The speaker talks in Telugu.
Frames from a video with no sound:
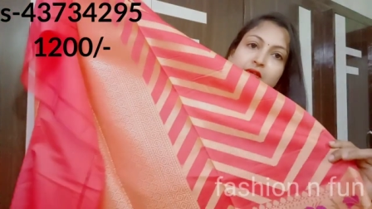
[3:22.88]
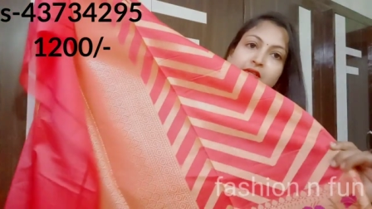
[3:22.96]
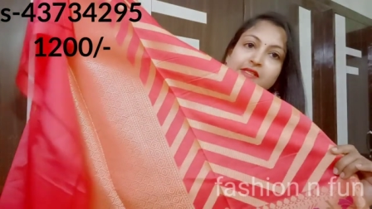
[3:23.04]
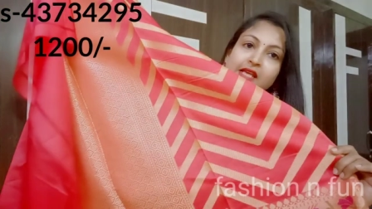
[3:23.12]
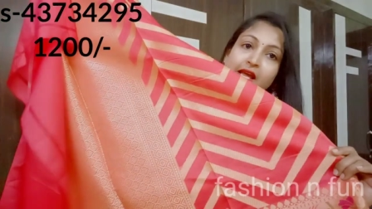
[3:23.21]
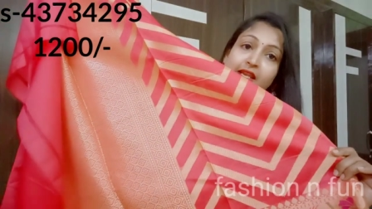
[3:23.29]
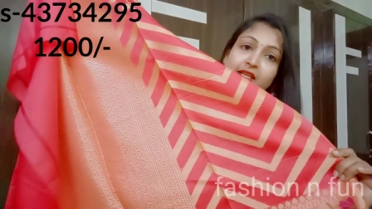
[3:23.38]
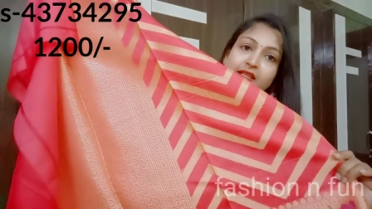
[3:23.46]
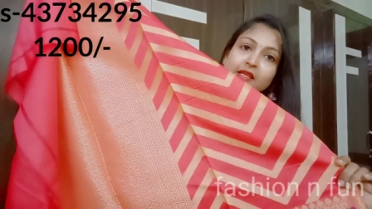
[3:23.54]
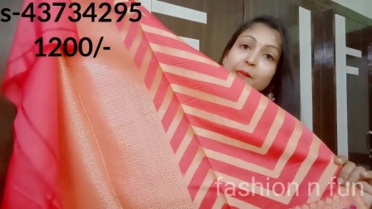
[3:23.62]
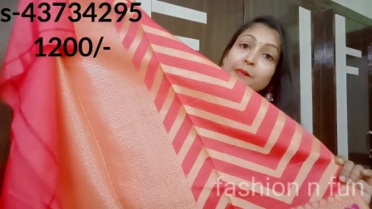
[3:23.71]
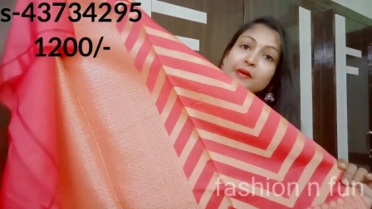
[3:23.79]
శారీ
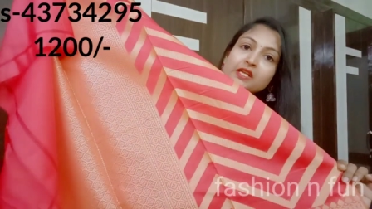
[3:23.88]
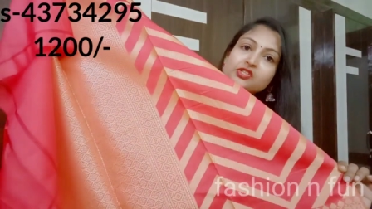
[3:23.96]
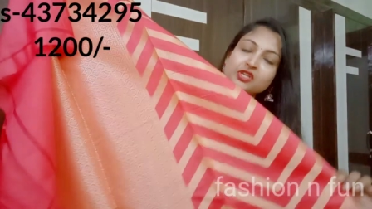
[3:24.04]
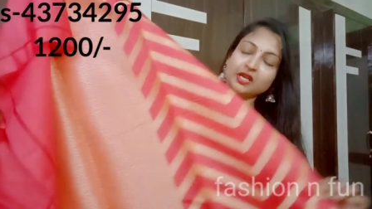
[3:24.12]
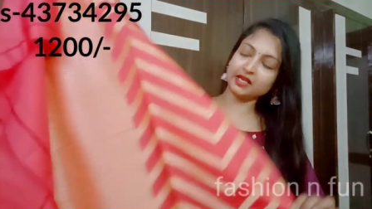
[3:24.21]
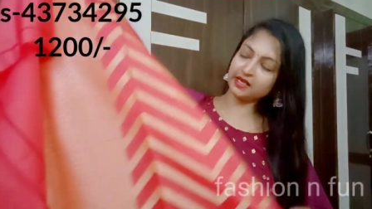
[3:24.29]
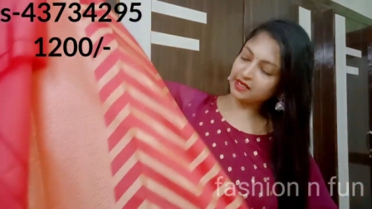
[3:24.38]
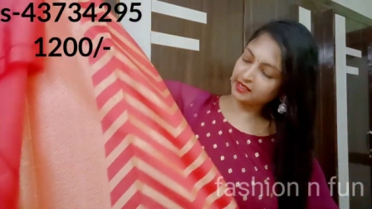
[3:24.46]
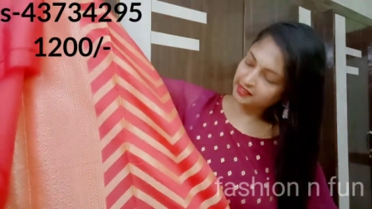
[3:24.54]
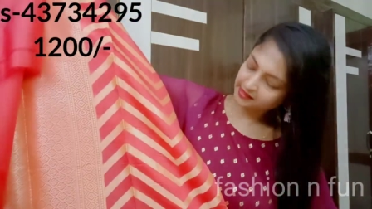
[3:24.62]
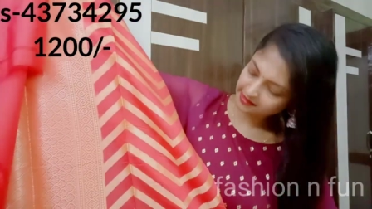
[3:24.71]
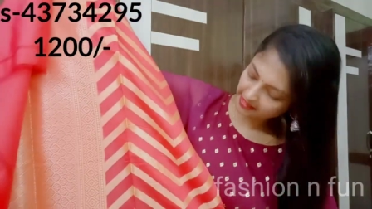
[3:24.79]
అంతా పీచ్ కలర్
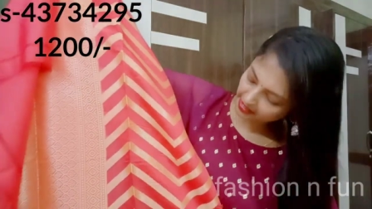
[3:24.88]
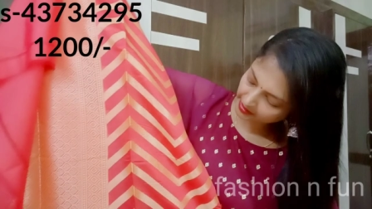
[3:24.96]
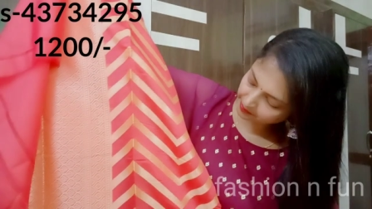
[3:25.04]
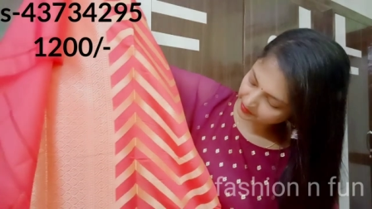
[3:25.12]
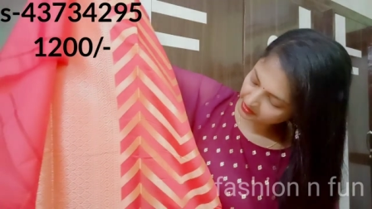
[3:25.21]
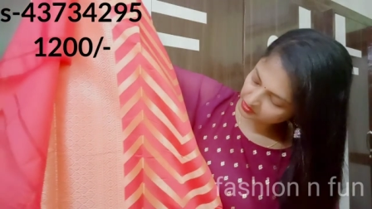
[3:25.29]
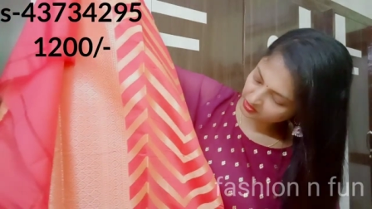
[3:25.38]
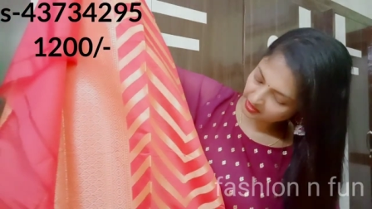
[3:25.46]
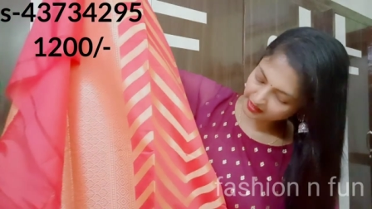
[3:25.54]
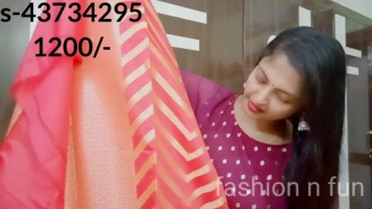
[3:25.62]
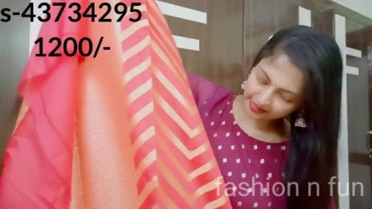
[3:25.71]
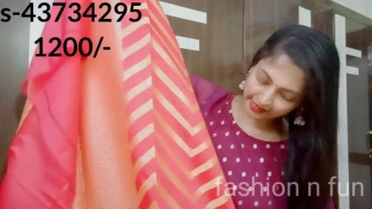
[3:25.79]
అండి శారీ పీచ్
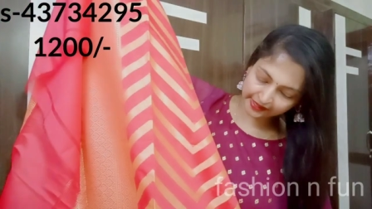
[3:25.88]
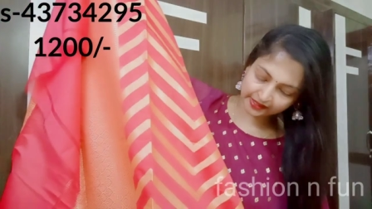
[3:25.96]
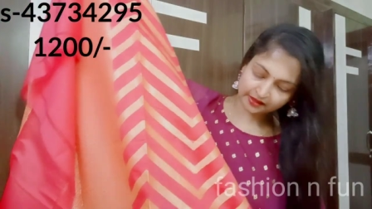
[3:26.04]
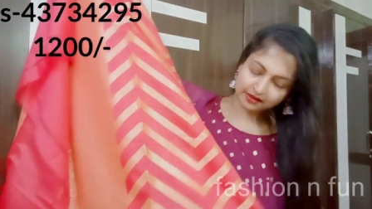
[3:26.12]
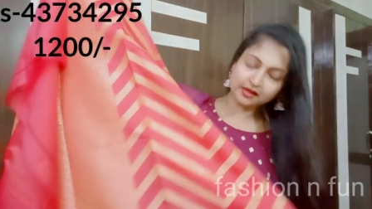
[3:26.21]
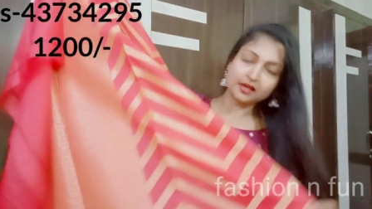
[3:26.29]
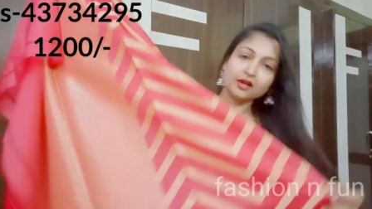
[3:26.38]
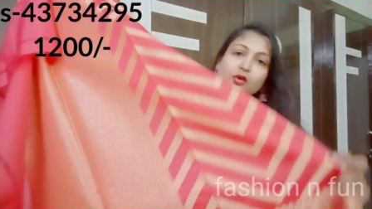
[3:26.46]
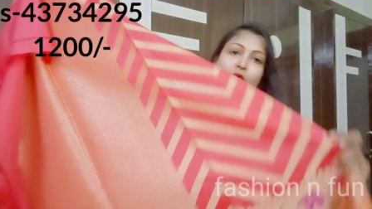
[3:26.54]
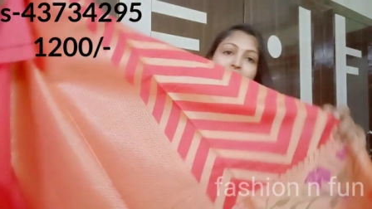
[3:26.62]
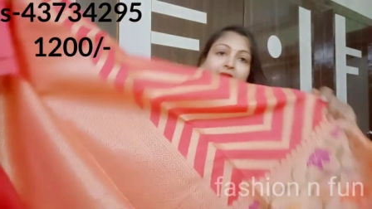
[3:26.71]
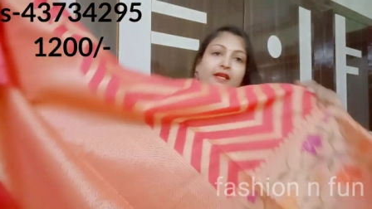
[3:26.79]
కలర్ లైట్
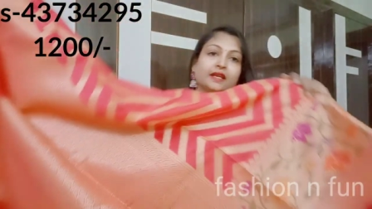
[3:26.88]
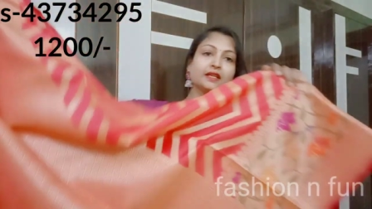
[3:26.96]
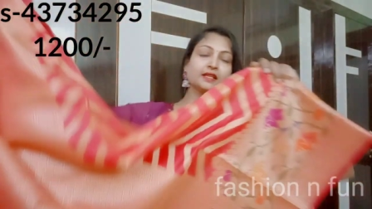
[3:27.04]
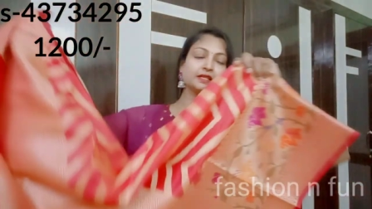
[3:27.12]
క్వాలిటీ అనేది